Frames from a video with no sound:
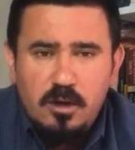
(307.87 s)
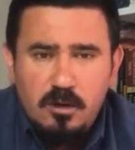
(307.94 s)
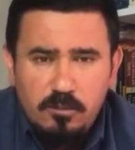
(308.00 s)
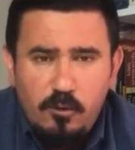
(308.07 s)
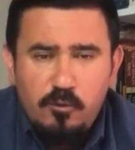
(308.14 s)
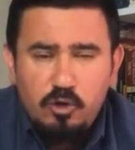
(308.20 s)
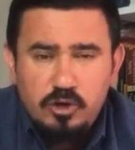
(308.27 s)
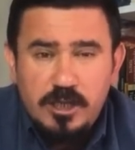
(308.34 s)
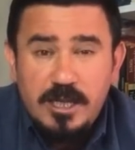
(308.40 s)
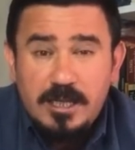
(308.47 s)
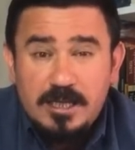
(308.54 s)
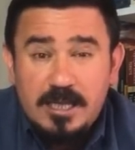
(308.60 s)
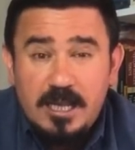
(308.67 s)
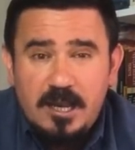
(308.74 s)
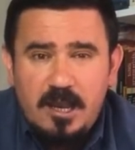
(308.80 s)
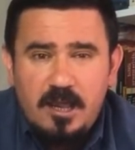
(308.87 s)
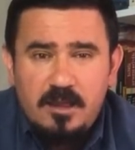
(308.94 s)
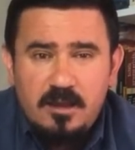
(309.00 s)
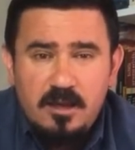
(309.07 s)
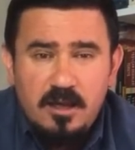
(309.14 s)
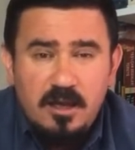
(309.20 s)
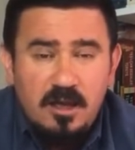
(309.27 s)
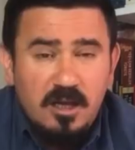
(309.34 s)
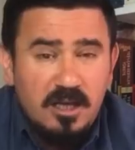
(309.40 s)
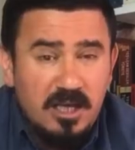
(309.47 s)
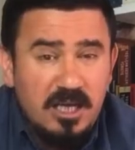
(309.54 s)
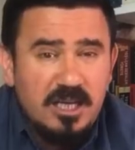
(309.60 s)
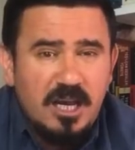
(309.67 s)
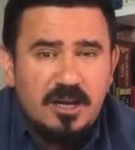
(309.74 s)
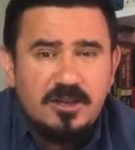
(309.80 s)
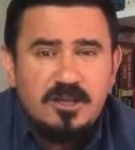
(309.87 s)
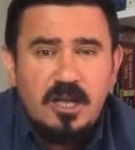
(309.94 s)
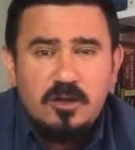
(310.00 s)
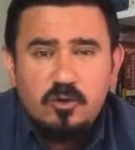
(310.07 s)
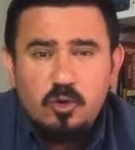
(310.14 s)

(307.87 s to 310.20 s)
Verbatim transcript: Bu virüsten etkilenen İran'ından